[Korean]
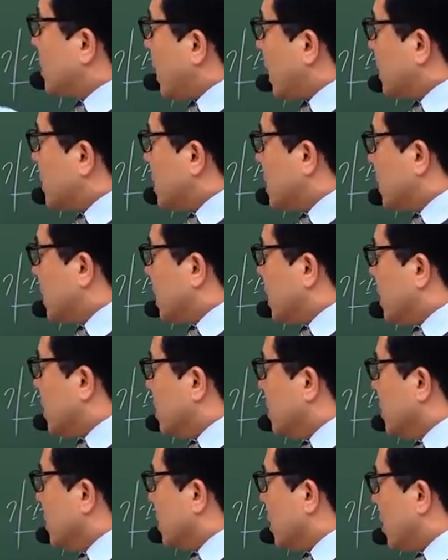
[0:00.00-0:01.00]
낮을 때,
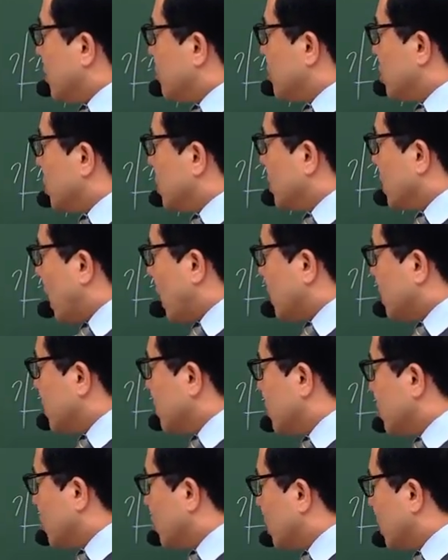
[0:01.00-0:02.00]
어? 압력이
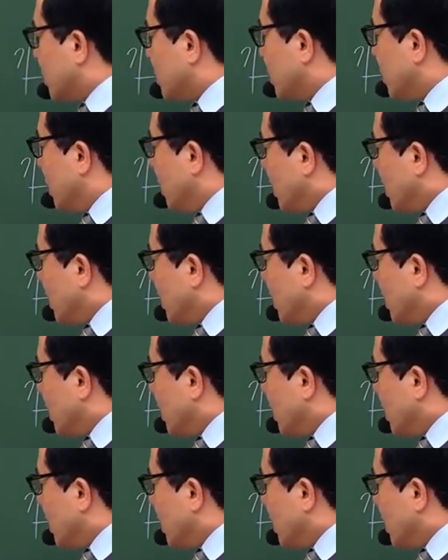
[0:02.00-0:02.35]
낮은 쪽에서